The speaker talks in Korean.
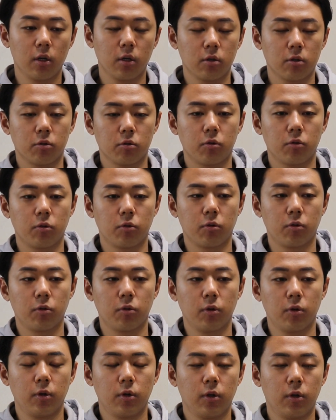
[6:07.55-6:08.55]

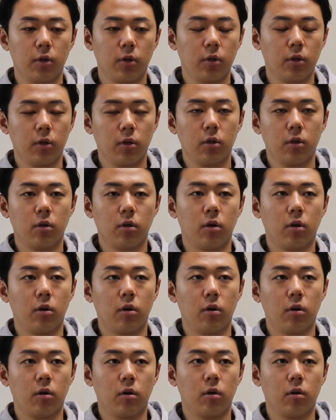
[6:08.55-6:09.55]
그리고
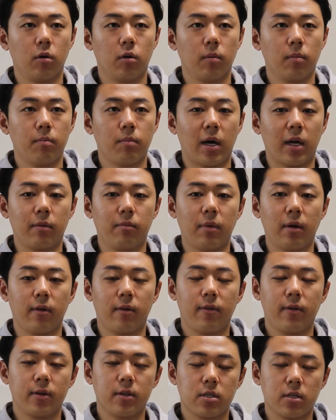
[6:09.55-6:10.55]
어, 마린
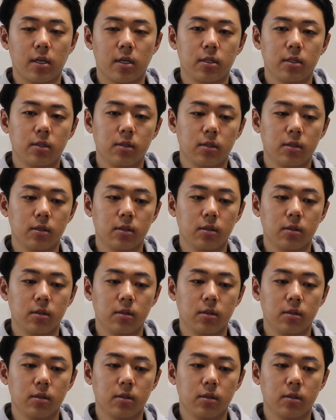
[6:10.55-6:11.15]
베네핏이라는